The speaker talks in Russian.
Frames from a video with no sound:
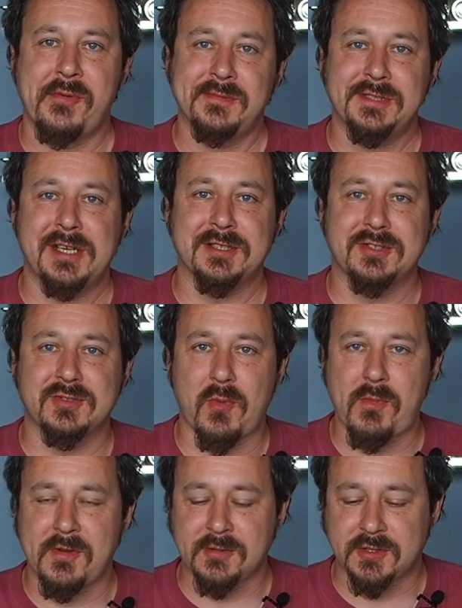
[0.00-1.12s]
Я, у
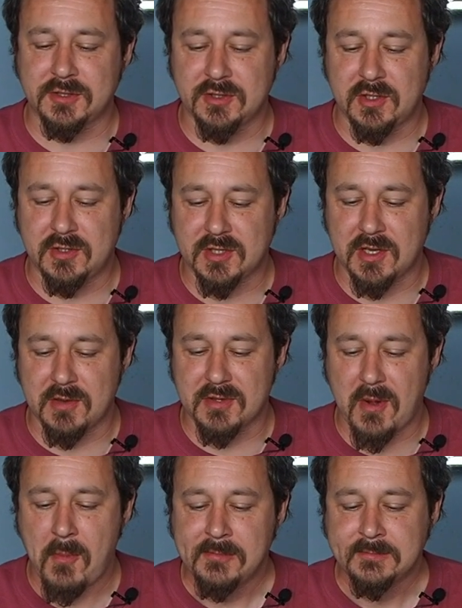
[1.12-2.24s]
меня он сыр с
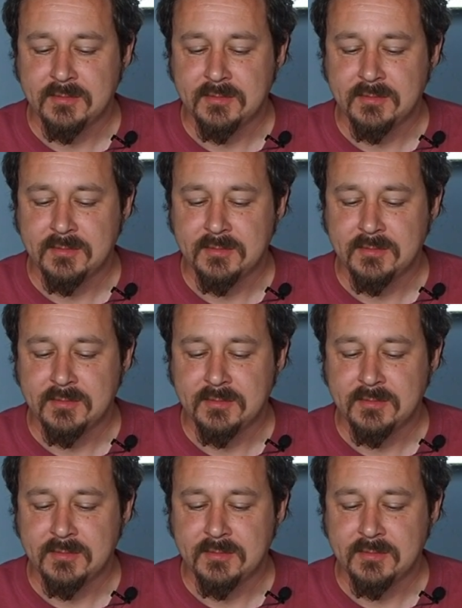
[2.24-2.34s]
каких-то